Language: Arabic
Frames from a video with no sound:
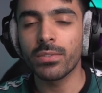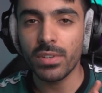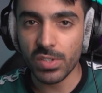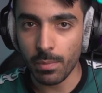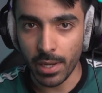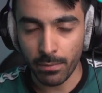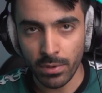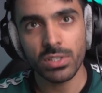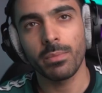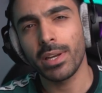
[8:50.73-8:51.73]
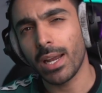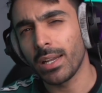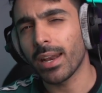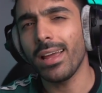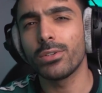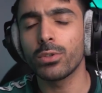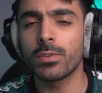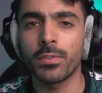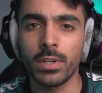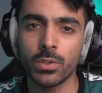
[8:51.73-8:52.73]
فيزمير فيزمير اللي راح
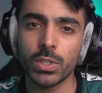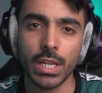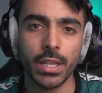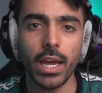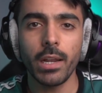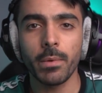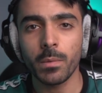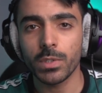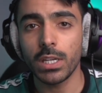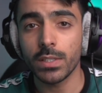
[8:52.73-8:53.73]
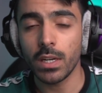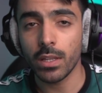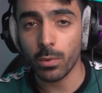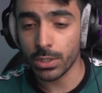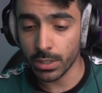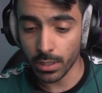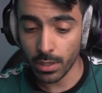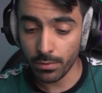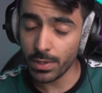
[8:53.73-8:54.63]
نشوفه في الجزء الثاني من مسلسل ذا ويتشر